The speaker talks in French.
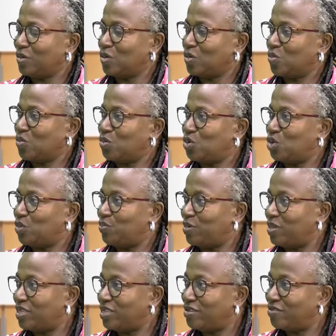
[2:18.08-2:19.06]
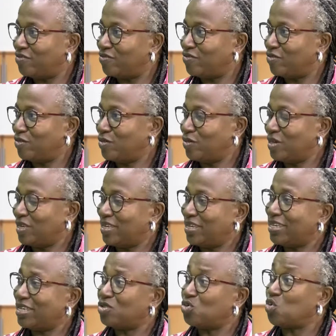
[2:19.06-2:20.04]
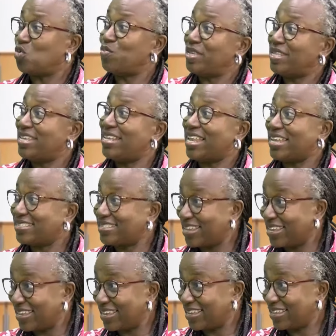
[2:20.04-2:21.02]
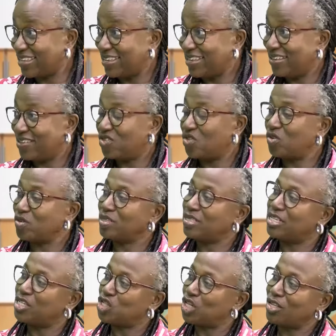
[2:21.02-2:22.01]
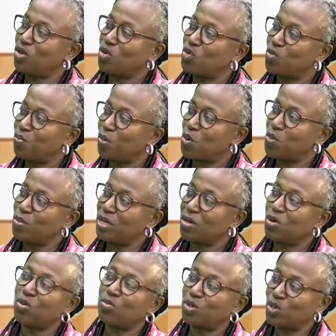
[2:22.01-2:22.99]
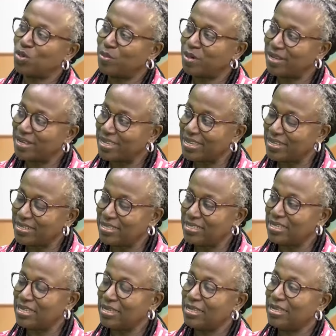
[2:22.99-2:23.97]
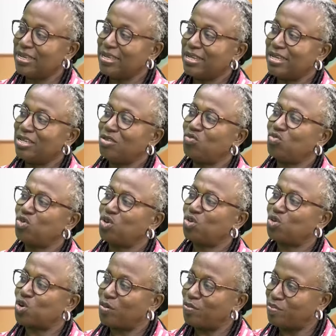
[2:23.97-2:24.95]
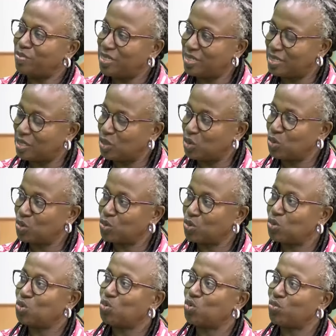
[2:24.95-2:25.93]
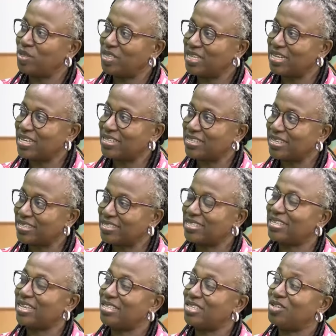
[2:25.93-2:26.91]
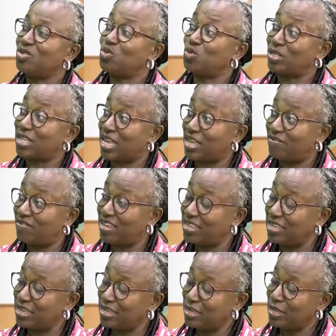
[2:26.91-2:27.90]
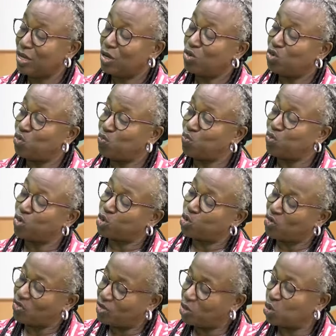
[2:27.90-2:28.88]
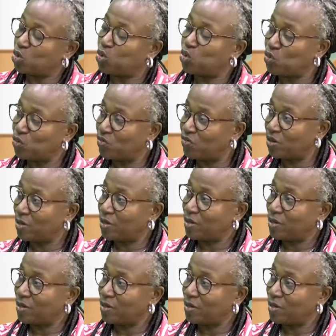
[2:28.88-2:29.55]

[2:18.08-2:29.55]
multipliez-vous et dominer la terre. Mmh. Donc déjà dans le premier commandement, en réalité, il nous donne comme mission de dominer la terre, mmh. c'est-à-dire de travailler, de poursuivre son œuvre.